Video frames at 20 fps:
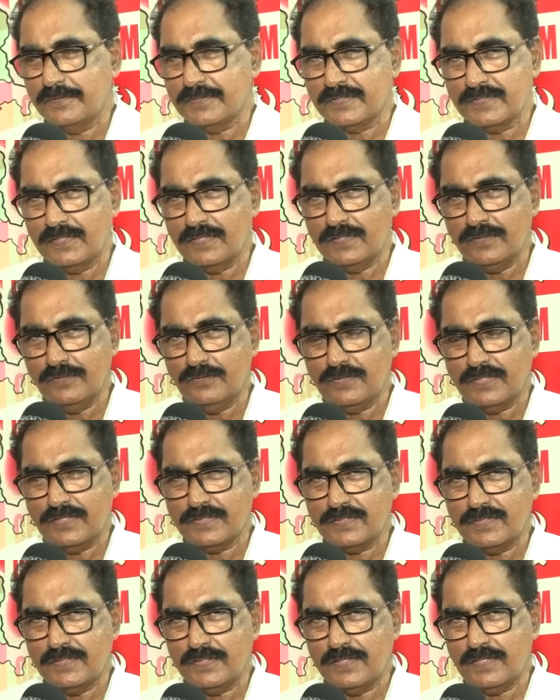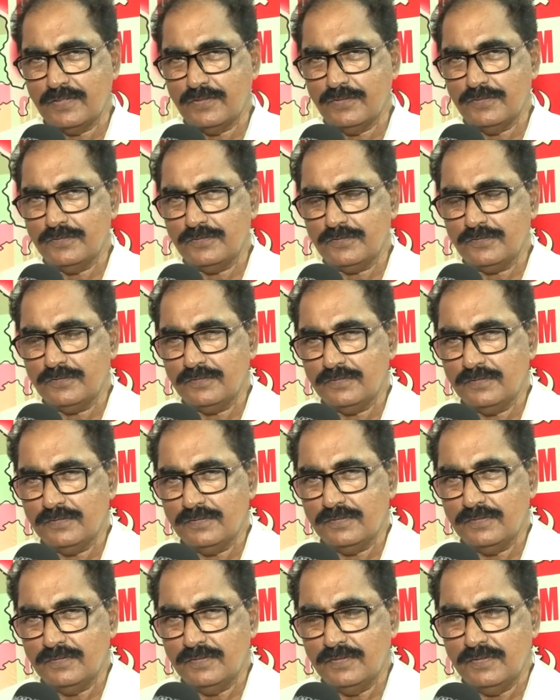సమస్య కాదు రాజకీయాల్లో
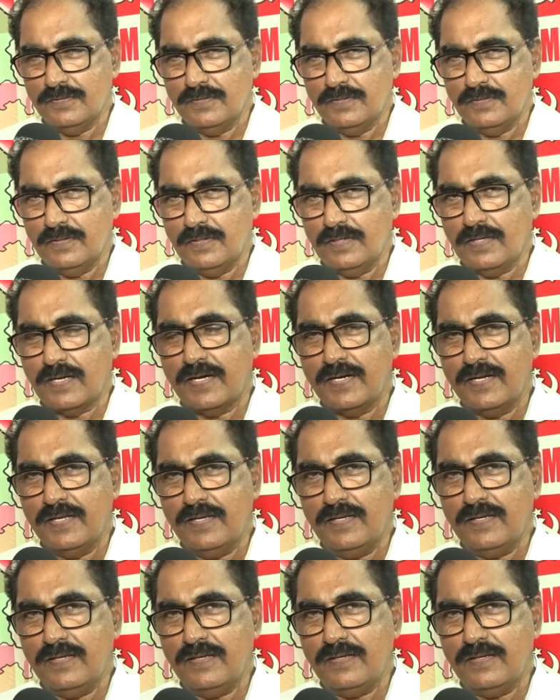కానీ